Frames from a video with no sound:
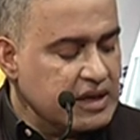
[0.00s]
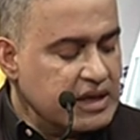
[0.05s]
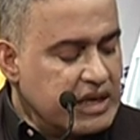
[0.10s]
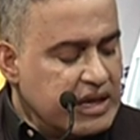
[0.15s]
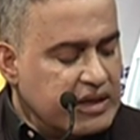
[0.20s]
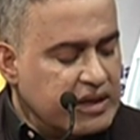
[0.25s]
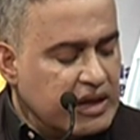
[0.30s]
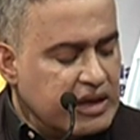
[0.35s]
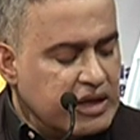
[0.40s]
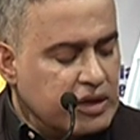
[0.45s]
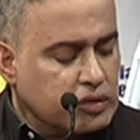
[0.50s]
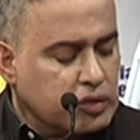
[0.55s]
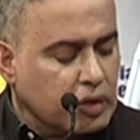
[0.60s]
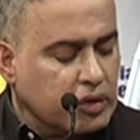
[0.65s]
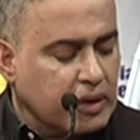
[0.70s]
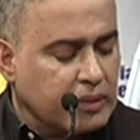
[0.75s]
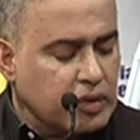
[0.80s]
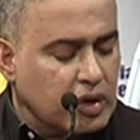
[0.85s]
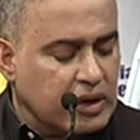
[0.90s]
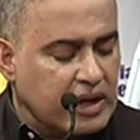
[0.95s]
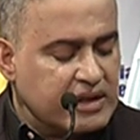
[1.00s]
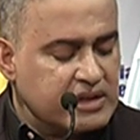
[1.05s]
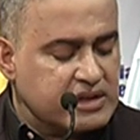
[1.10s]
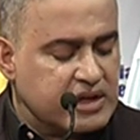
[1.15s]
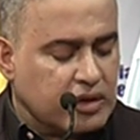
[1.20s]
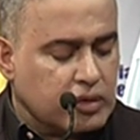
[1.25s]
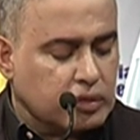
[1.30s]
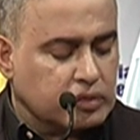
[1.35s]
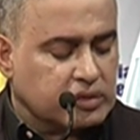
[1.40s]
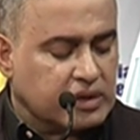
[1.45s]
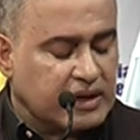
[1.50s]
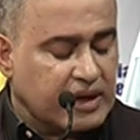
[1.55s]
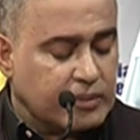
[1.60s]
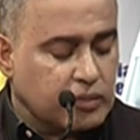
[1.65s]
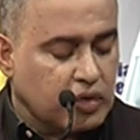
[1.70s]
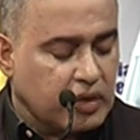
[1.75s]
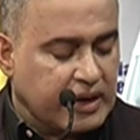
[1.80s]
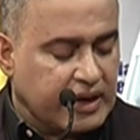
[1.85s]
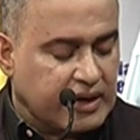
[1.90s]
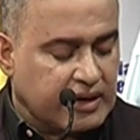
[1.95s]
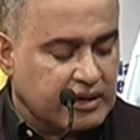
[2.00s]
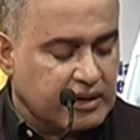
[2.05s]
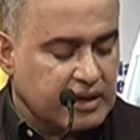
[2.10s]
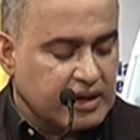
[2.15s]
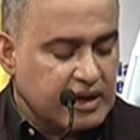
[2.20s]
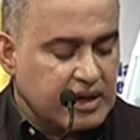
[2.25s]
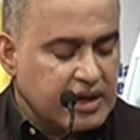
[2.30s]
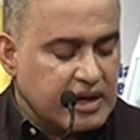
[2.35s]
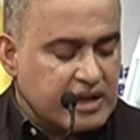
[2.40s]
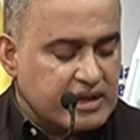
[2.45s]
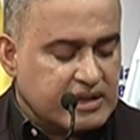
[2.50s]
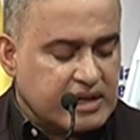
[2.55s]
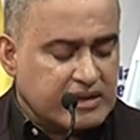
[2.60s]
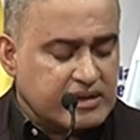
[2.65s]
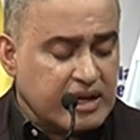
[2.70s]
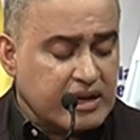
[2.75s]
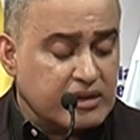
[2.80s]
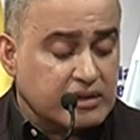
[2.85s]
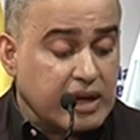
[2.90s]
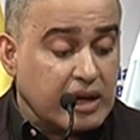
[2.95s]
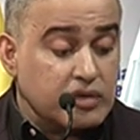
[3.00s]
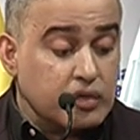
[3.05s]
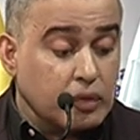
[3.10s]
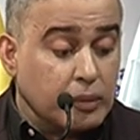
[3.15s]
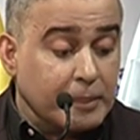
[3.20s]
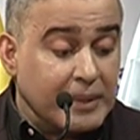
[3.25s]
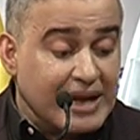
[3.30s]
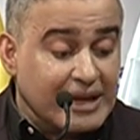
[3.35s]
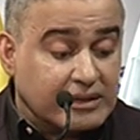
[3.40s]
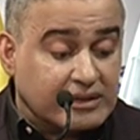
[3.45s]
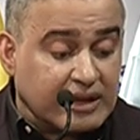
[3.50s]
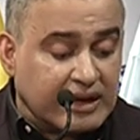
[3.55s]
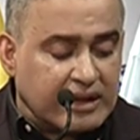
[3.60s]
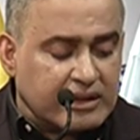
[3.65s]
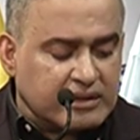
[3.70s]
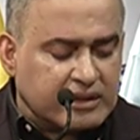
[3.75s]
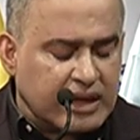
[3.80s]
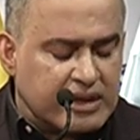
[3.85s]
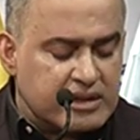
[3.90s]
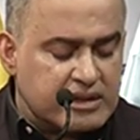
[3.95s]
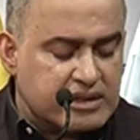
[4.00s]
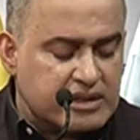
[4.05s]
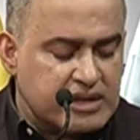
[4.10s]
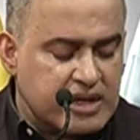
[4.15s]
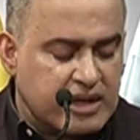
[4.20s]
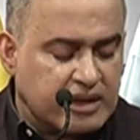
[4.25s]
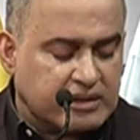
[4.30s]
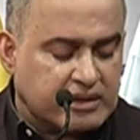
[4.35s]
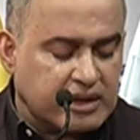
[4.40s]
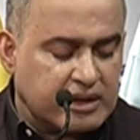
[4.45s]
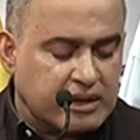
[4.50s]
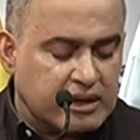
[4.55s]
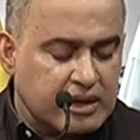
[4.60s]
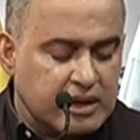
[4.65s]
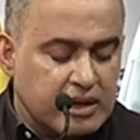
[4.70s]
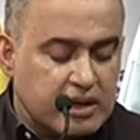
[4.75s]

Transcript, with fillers: Y delitos de violencia contra la mujer, 61.037,